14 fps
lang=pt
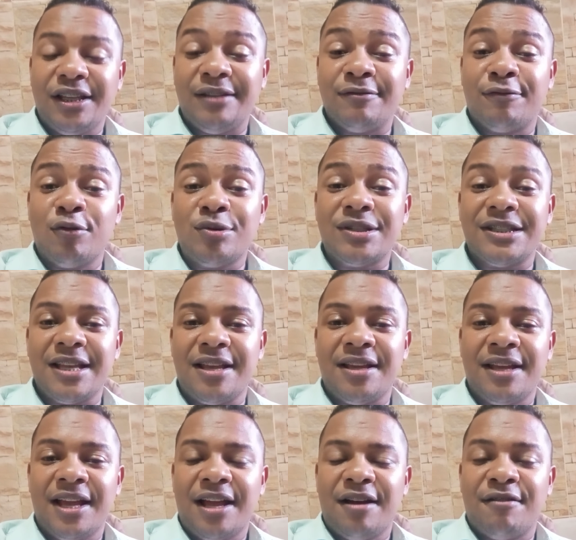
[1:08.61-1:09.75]
e
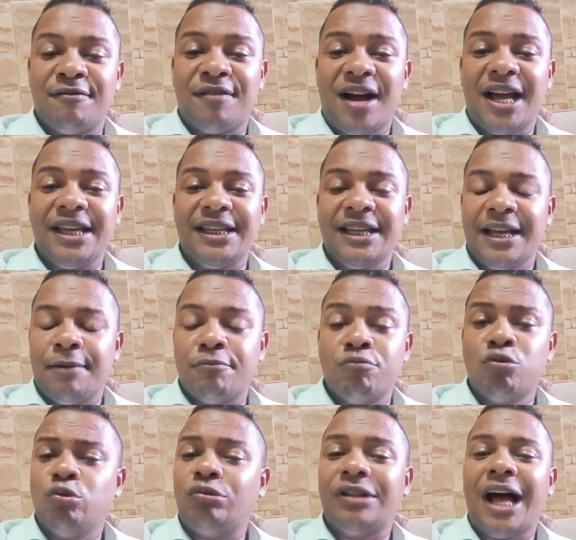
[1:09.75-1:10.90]
você vai
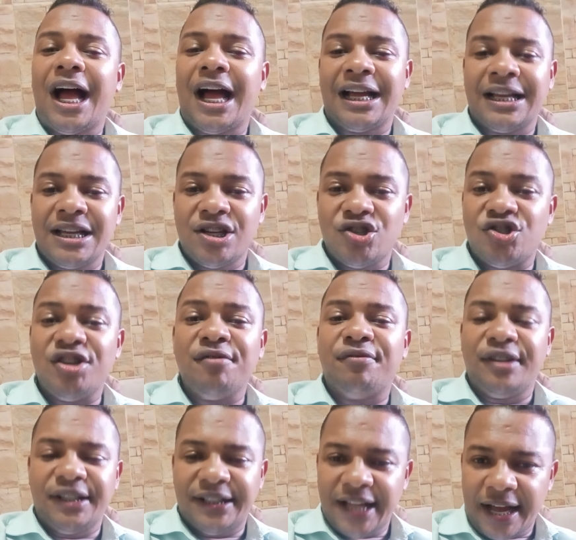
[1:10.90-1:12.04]
mudar de
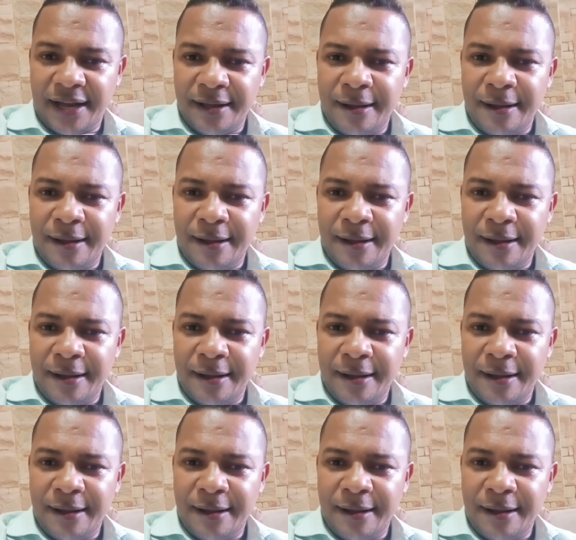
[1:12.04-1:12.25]
vida.